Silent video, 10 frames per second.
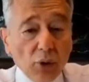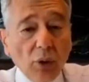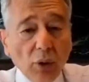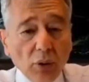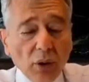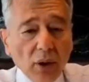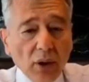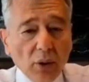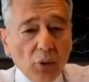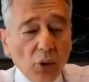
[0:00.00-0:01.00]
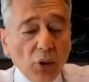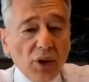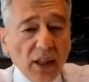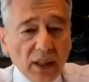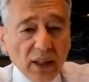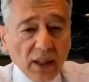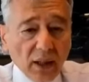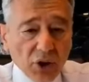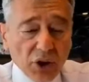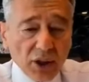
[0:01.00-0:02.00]
So, e, çok sayıda
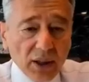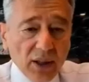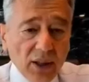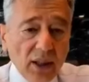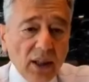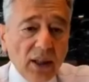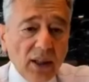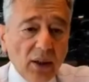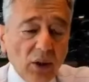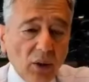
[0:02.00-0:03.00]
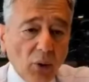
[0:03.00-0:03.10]
aşı e,